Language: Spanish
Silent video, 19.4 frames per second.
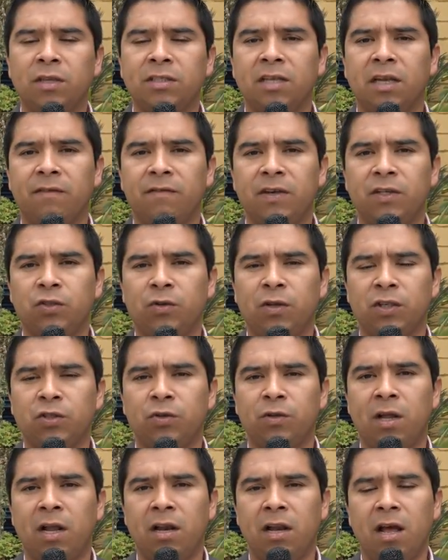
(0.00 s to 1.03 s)
el Servicio
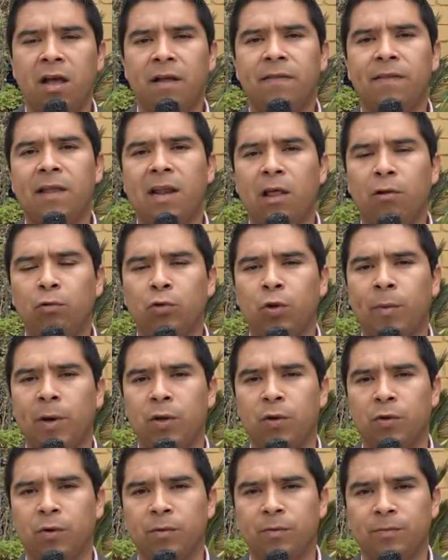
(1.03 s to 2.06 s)
Nacional del Adulto
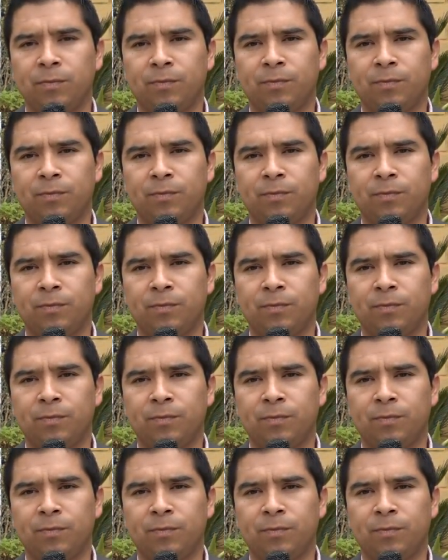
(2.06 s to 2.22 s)
Mayor.